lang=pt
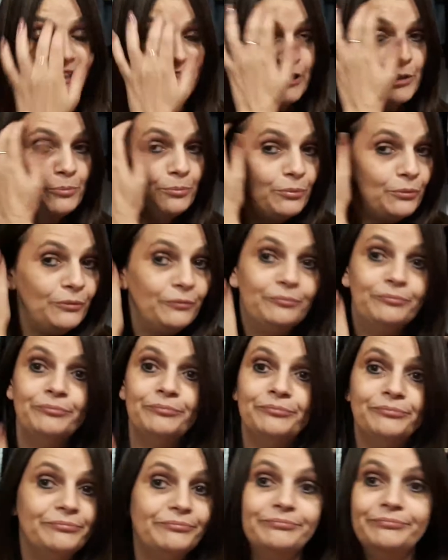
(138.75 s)
tipo,
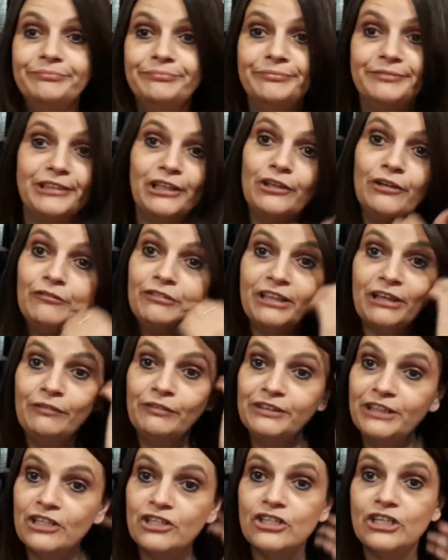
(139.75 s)
que eu, não, que eu vou
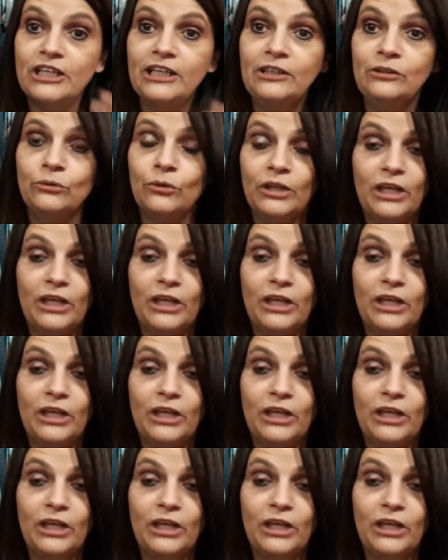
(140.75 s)
deixando.